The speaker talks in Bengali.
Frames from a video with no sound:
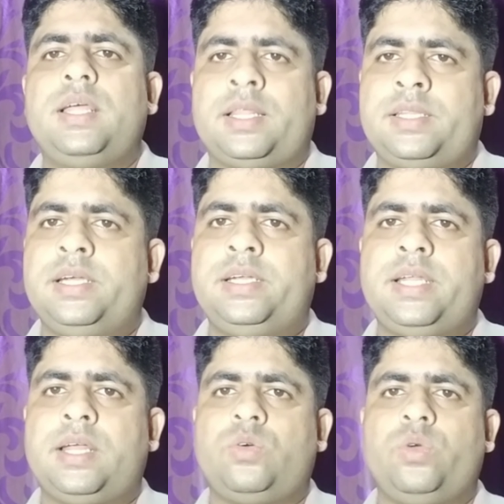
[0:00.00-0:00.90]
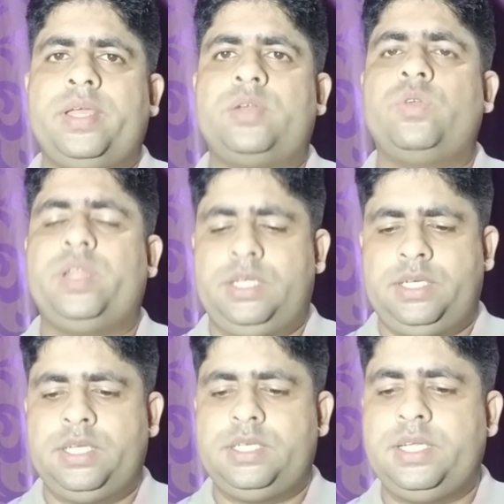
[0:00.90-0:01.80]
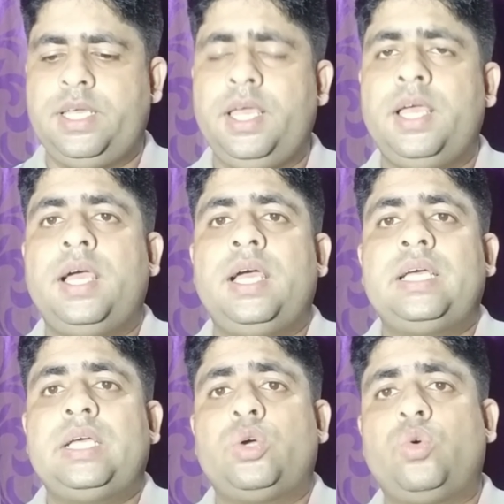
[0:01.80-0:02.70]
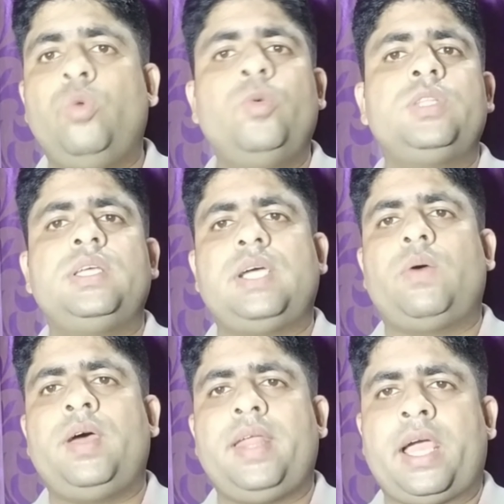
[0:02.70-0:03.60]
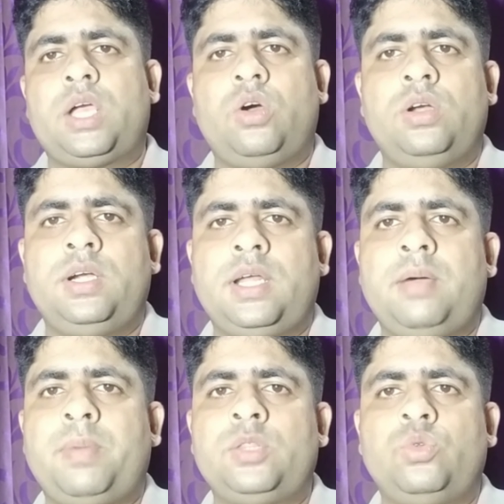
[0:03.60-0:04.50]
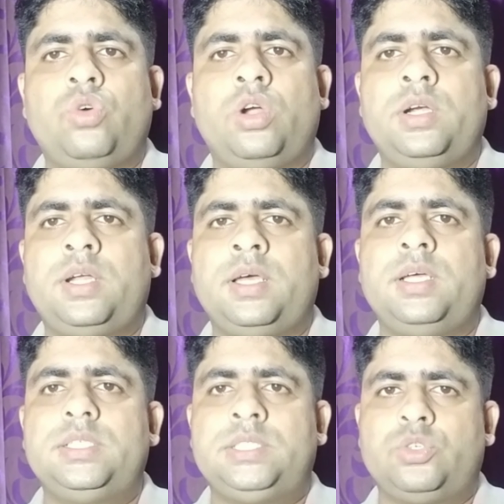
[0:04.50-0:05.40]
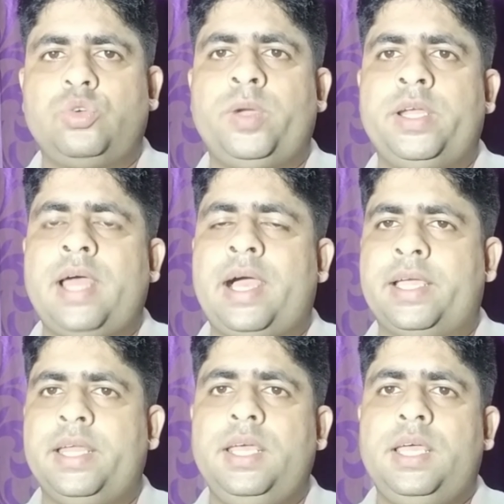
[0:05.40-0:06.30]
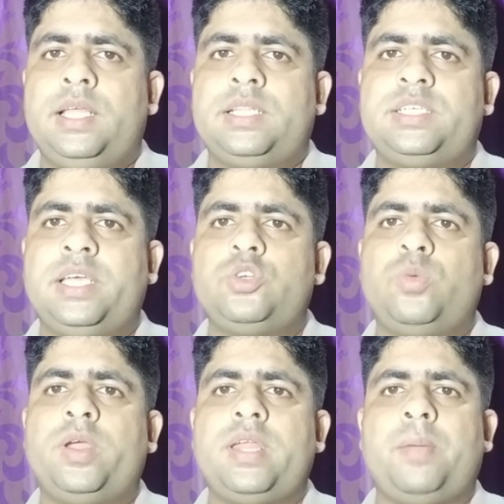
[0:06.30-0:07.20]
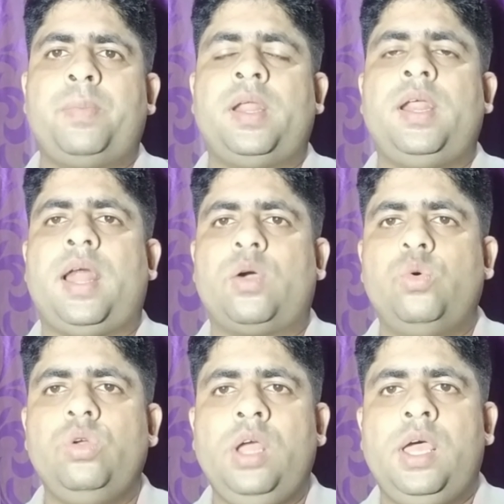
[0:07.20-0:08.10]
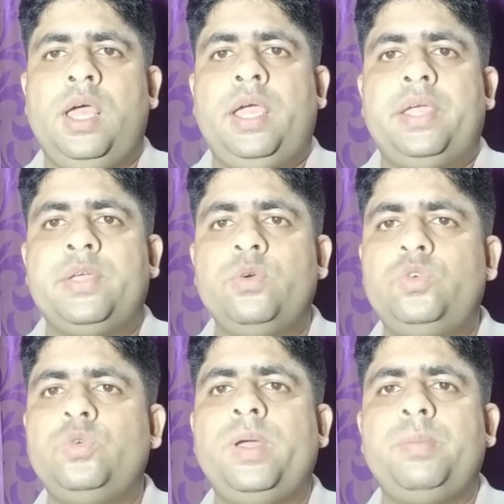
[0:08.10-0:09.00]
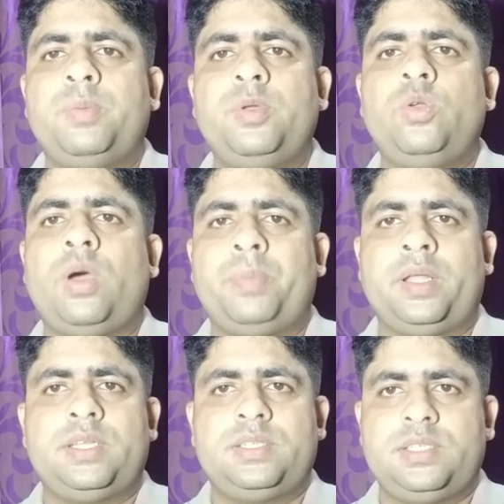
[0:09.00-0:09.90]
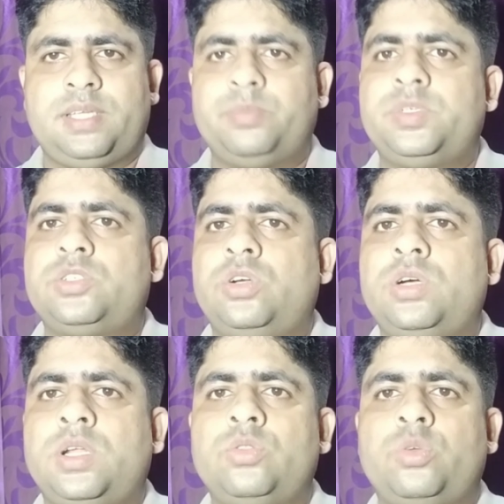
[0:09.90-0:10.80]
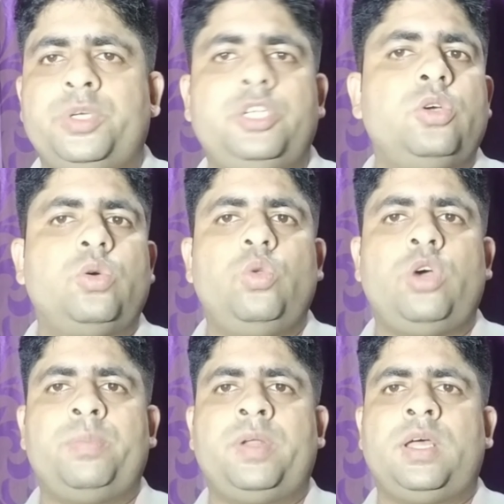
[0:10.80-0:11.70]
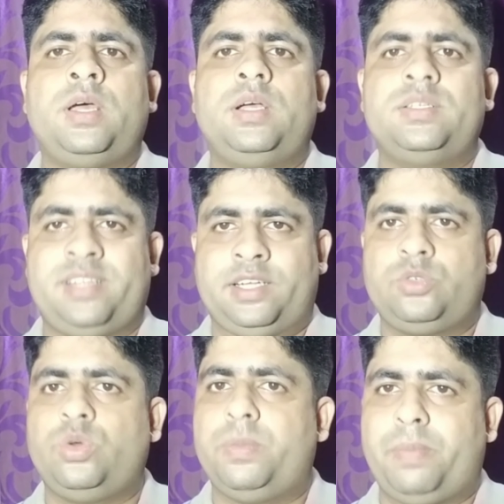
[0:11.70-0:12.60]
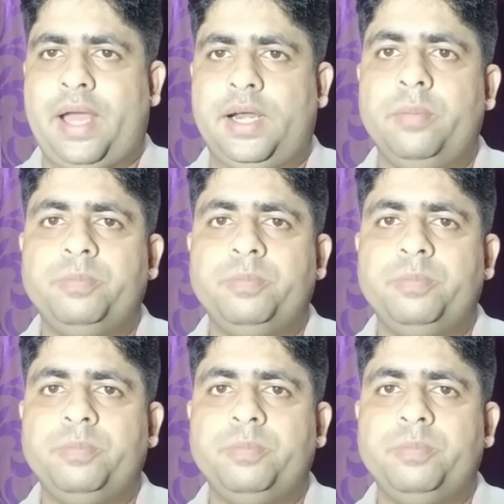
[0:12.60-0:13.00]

রাত্রে ডিনার করে একটু রেস্ট টেস্ট নিয়ে ঘুমোতে যাওয়ার এক ঘন্টা বা দু ঘন্টা যে সময়টা আগের সেই সময়টা আপনারা রাখুন ইউটিউবে বিভিন্ন আপনাদের যে সাবজেক্ট সংক্রান্ত ভিডিওগুলো আপনারা সার্চ করে পান